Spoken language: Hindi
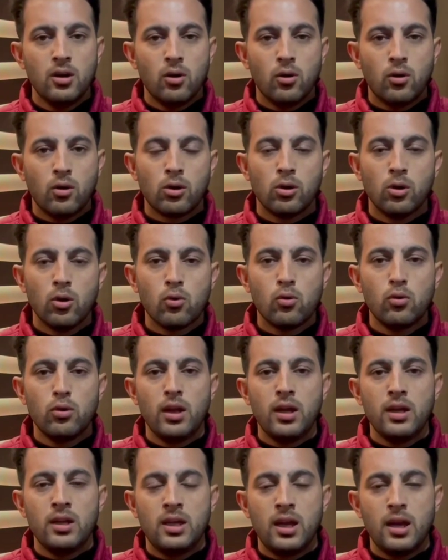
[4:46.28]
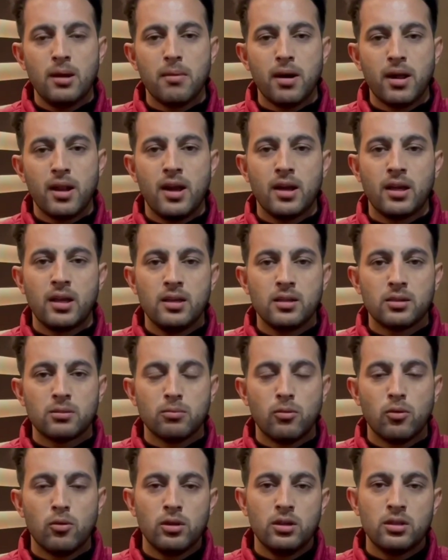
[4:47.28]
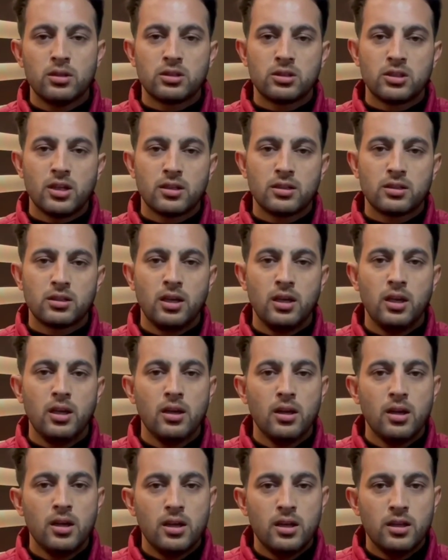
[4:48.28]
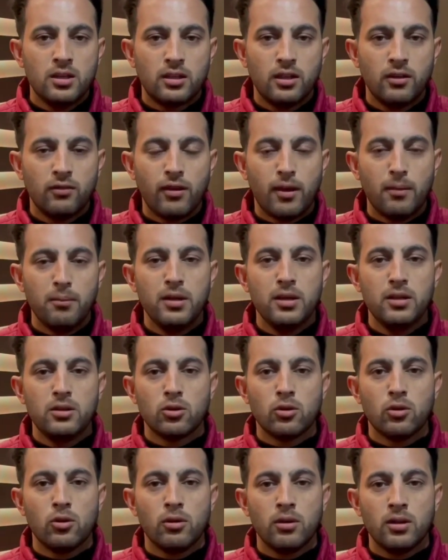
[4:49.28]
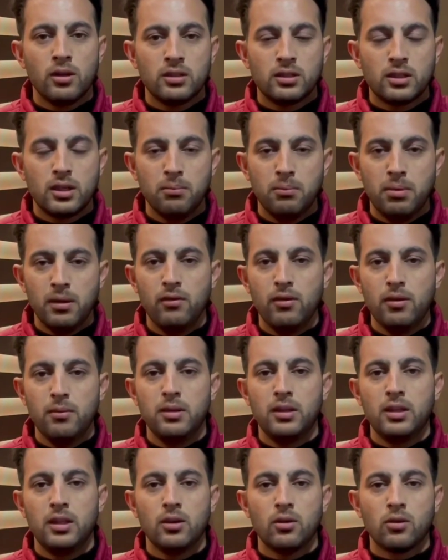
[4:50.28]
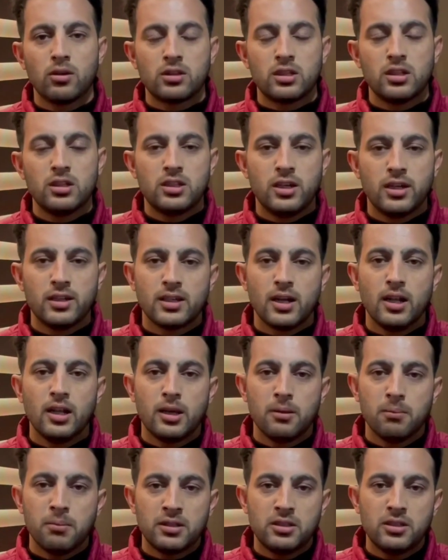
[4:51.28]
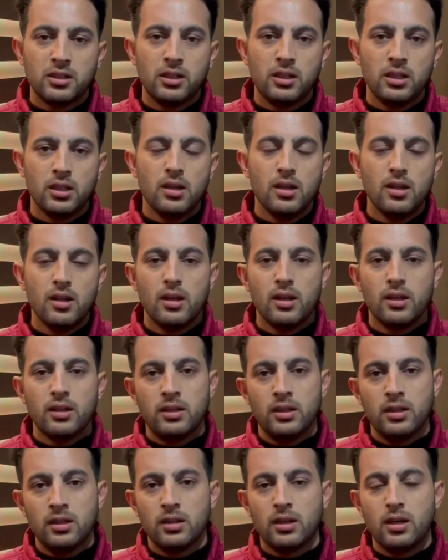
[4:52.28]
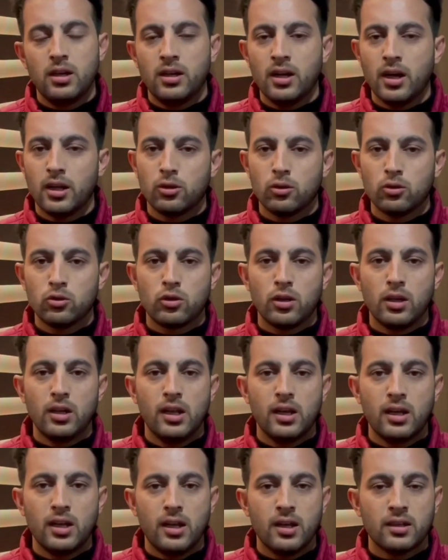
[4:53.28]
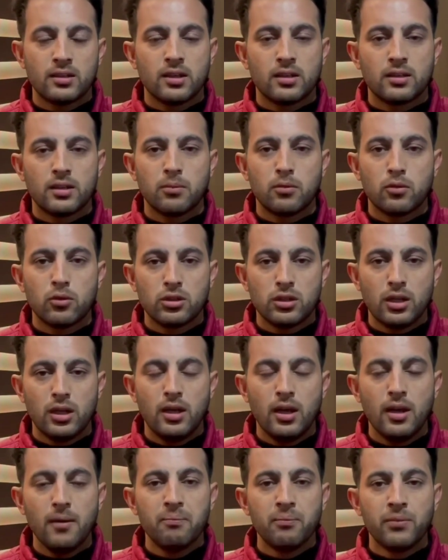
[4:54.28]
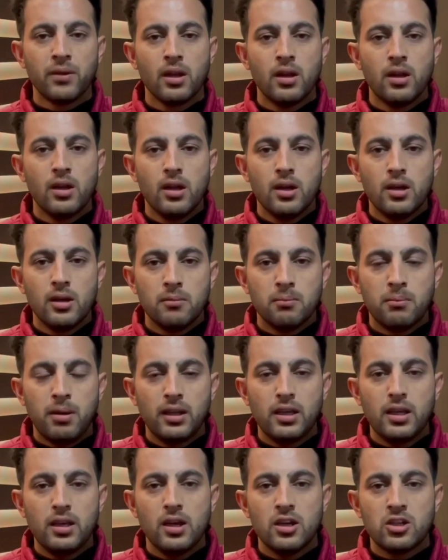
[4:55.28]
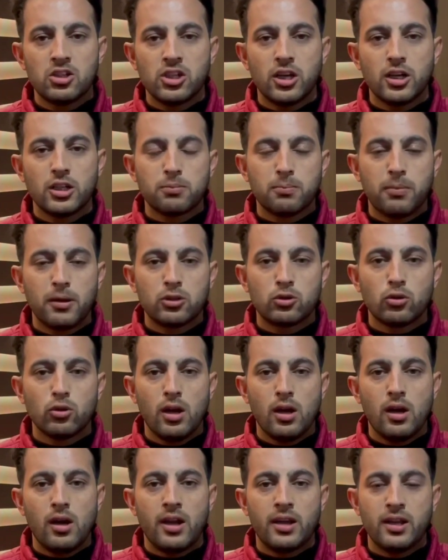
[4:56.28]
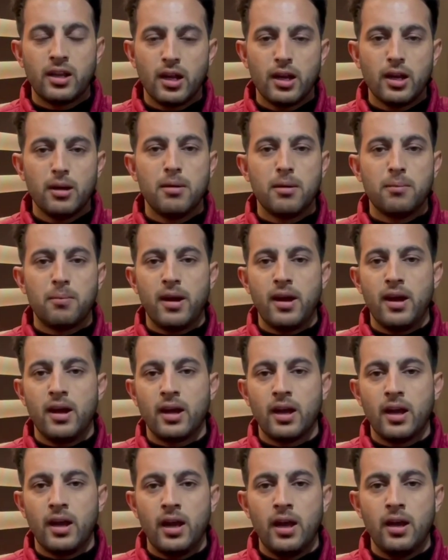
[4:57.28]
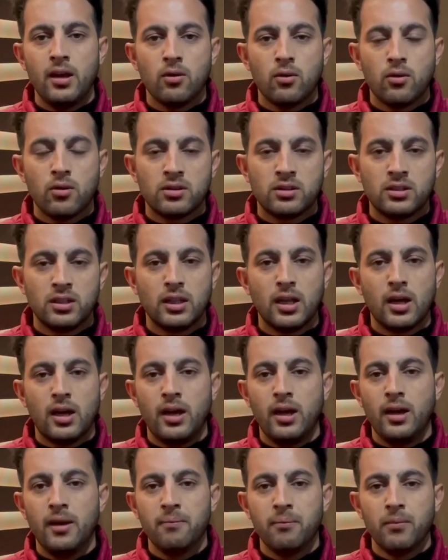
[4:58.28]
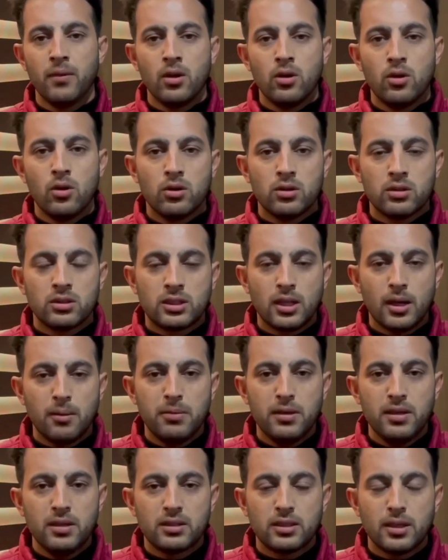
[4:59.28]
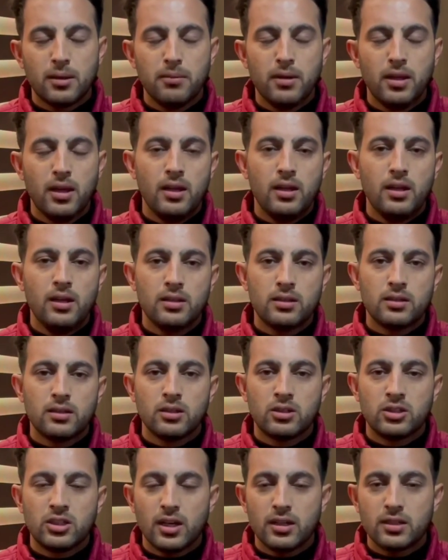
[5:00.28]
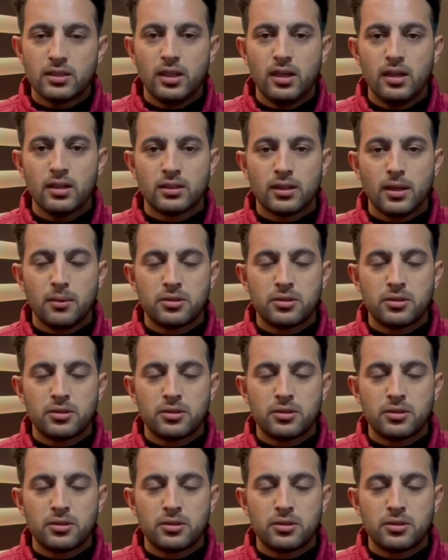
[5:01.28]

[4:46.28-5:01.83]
और लोगों ने ये माना कि इस इस शख्स की इसकी फैमिली जो इसकी बीवी भी थी और इसकी छह साल की बच्ची थी ये इनकी डेथ हो चुकी है लेकिन ऐसा सब कुछ नहीं है बल्कि ये शख्स पंचकुला हरियाणा में पाया गया है और जिंदा है सब इस सब ने इस शख्स ने ये सब